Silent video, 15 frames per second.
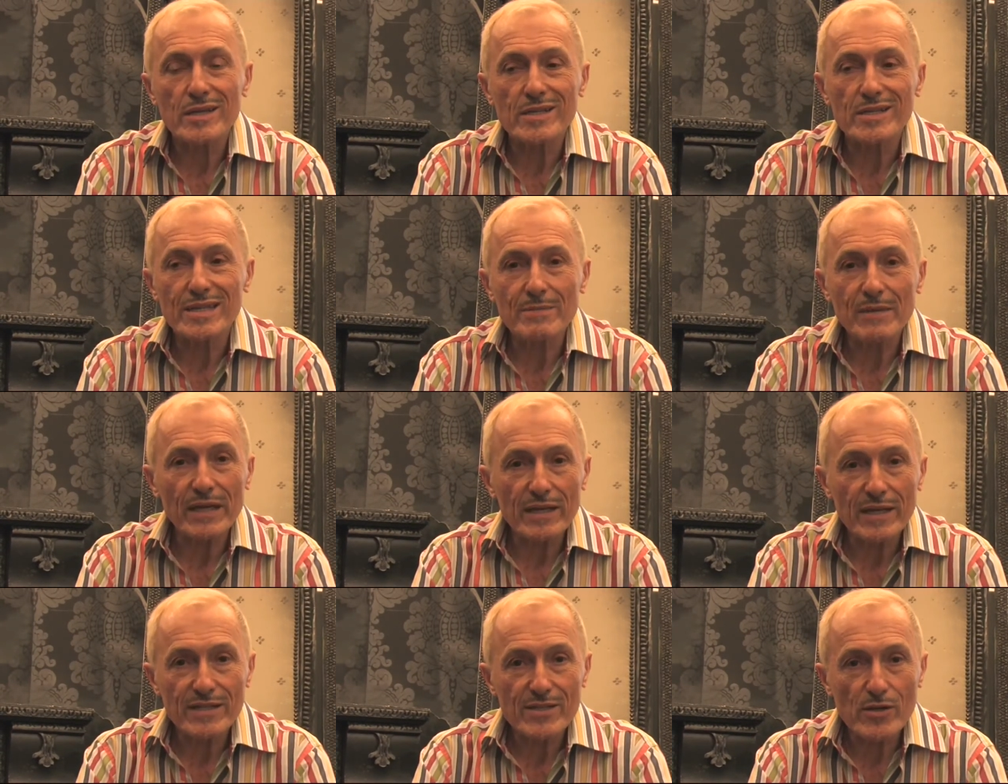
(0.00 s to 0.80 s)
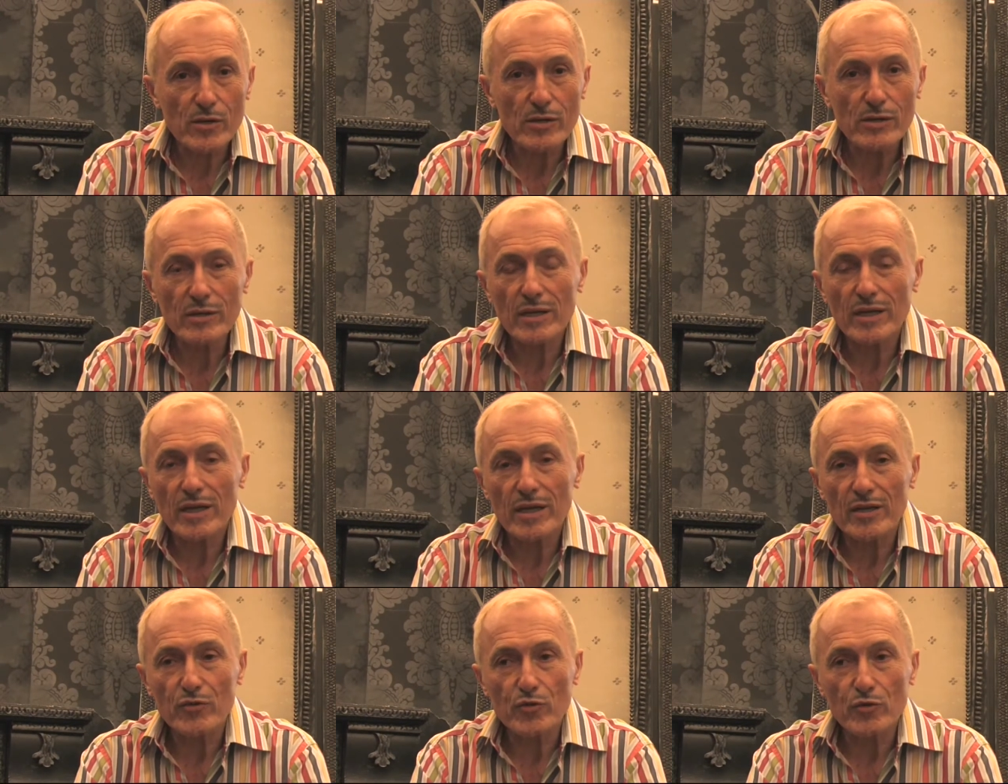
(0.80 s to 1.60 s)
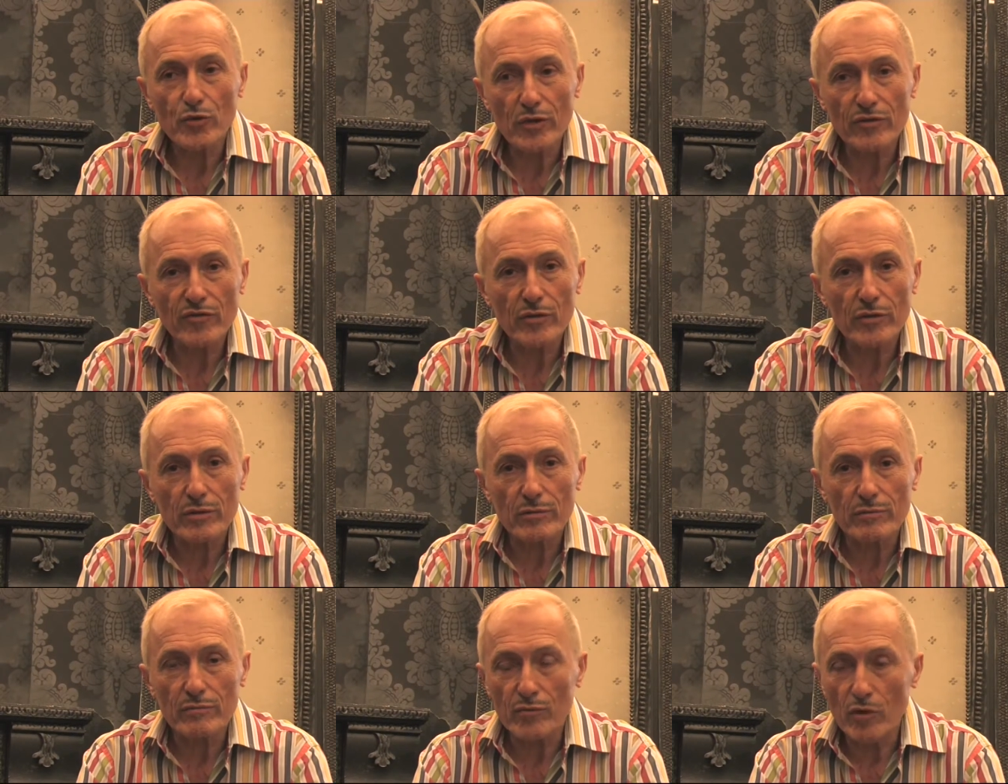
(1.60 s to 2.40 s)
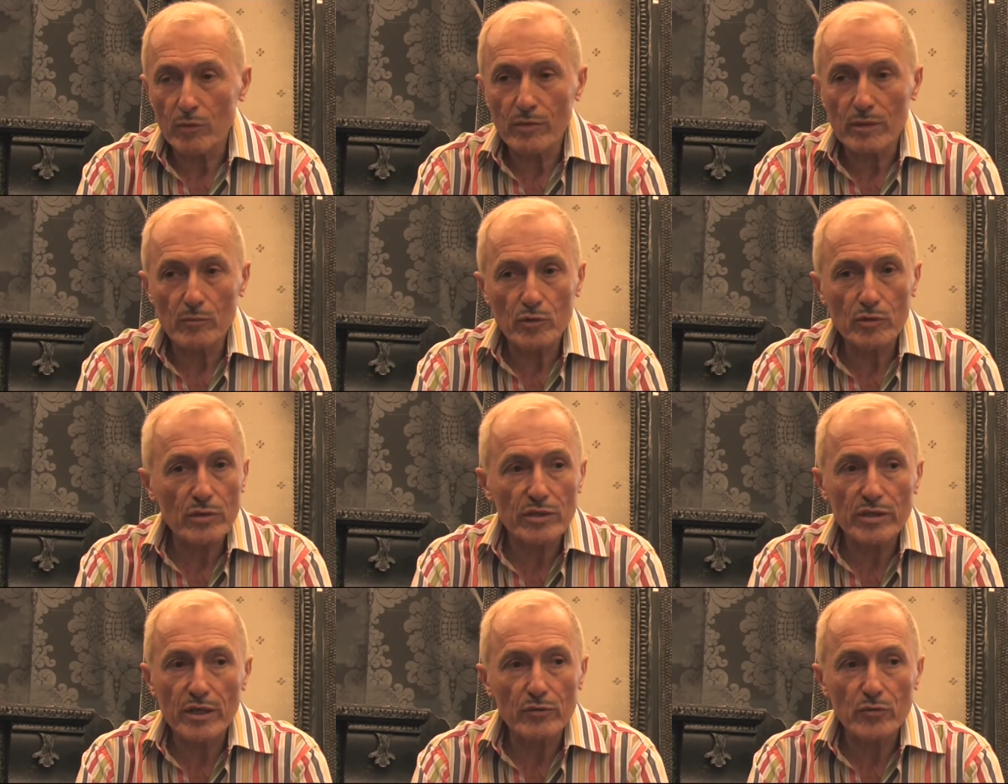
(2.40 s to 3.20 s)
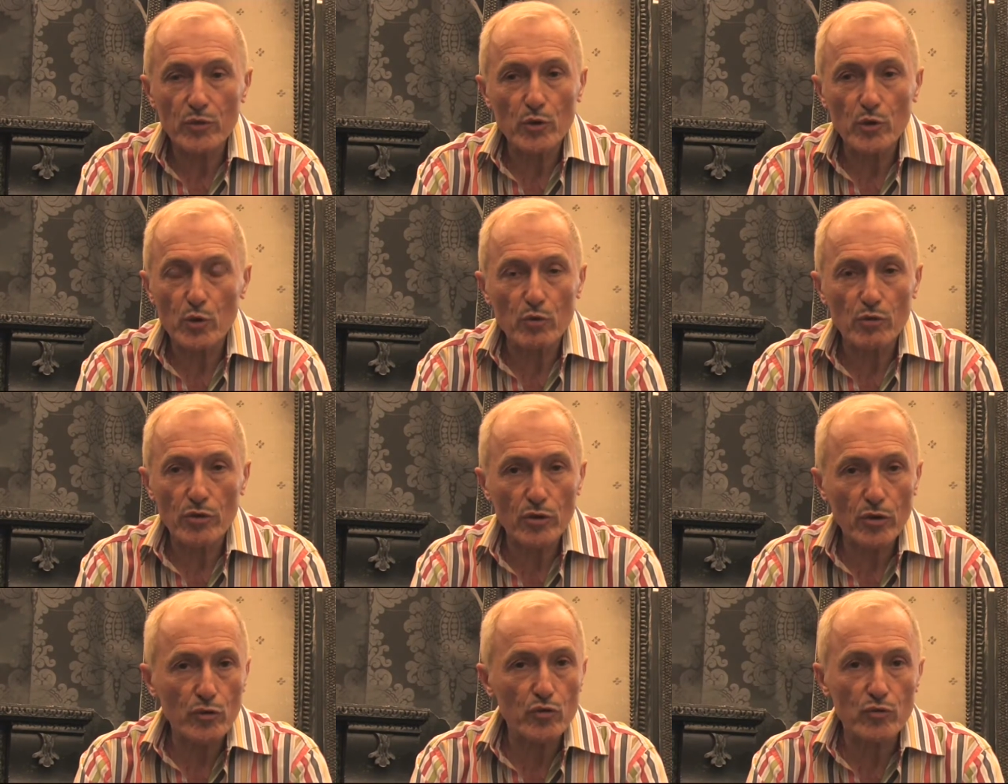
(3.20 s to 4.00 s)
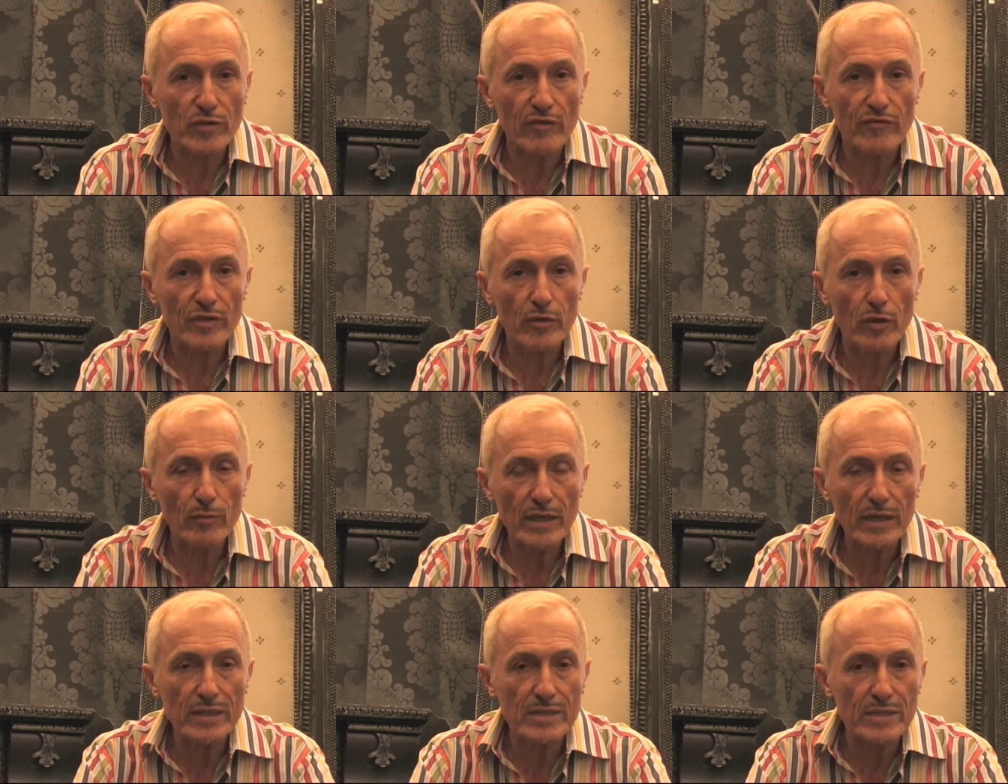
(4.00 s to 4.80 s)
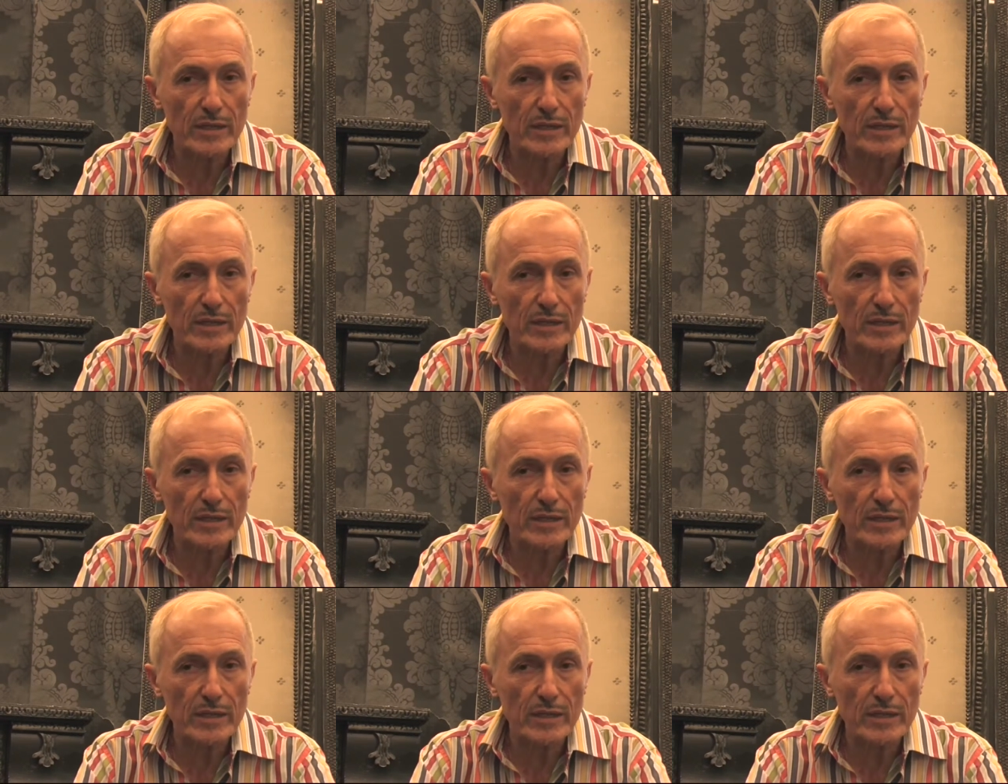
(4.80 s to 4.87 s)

Zémir et Azor est une œuvre normalement qui a une longueur tout à fait normale,